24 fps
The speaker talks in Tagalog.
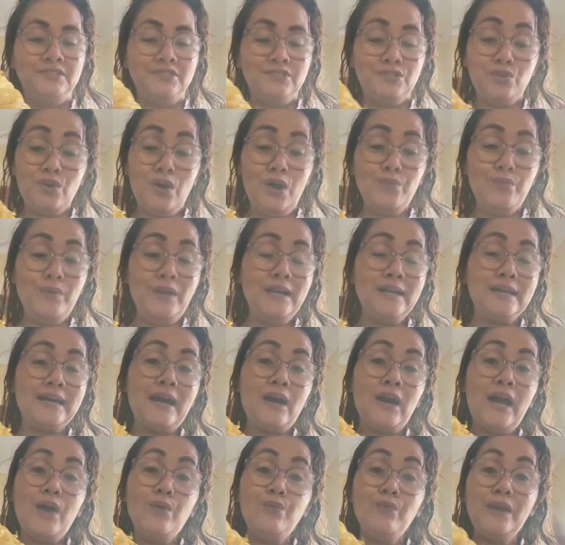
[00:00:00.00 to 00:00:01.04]
So, I will,
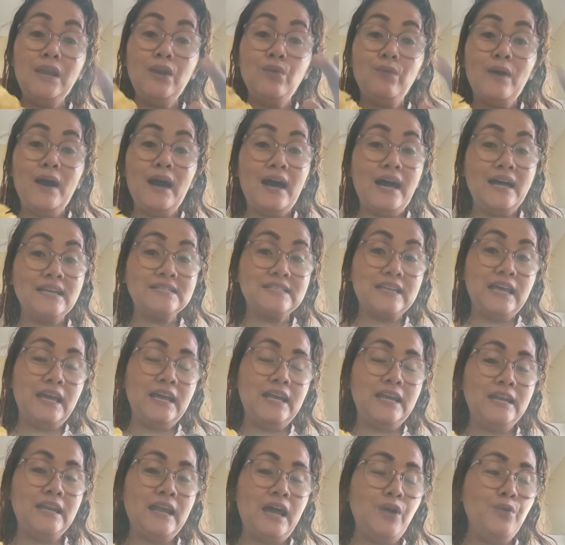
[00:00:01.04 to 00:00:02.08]
I will wash
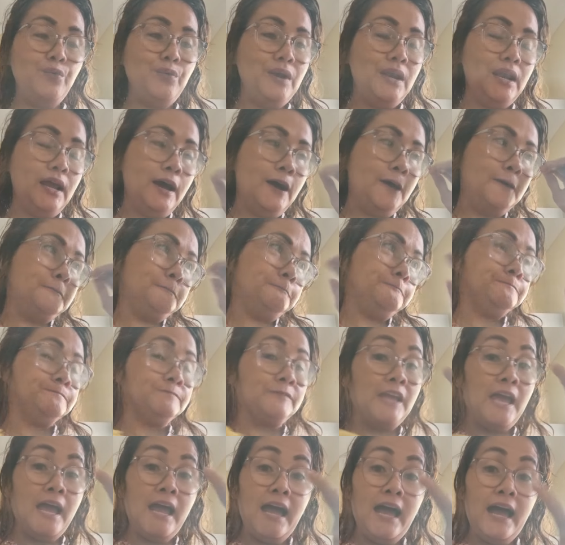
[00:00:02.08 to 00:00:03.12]
and I will um,
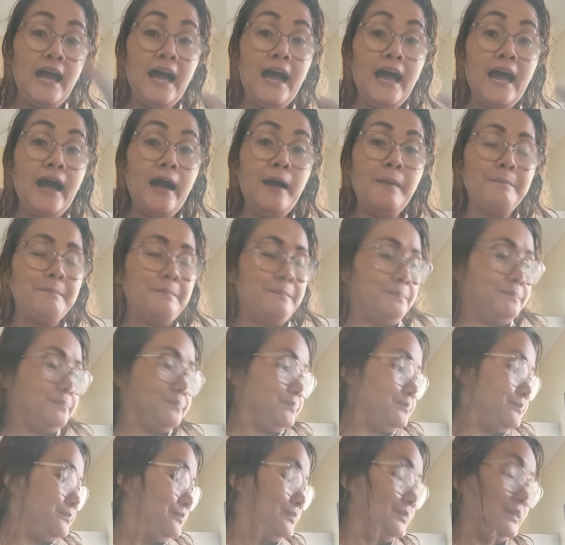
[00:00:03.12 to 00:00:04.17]
hop.
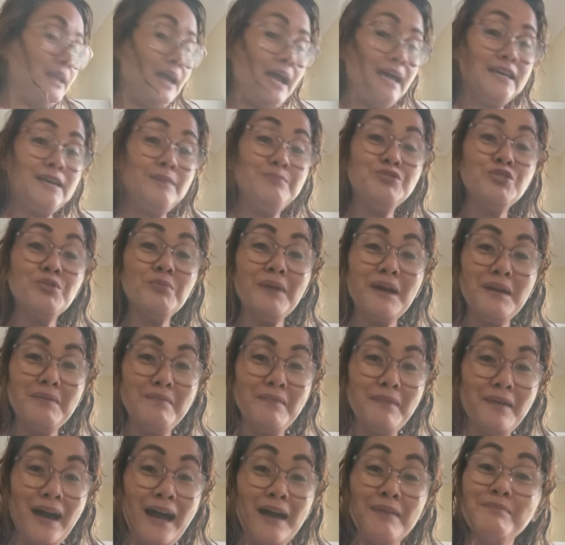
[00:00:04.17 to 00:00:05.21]
I give to my,
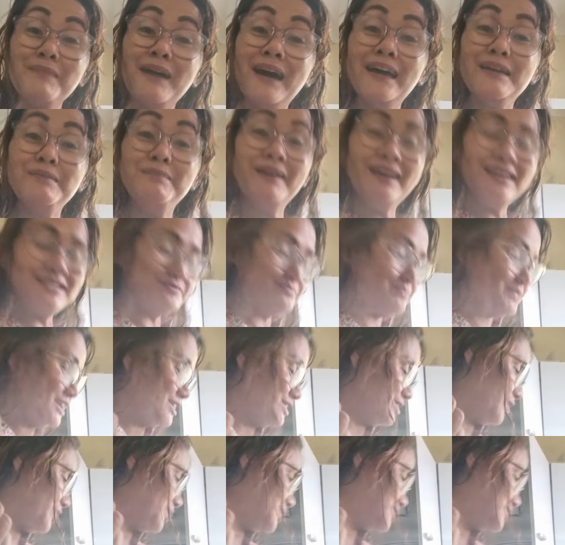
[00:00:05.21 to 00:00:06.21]
uh, my best friend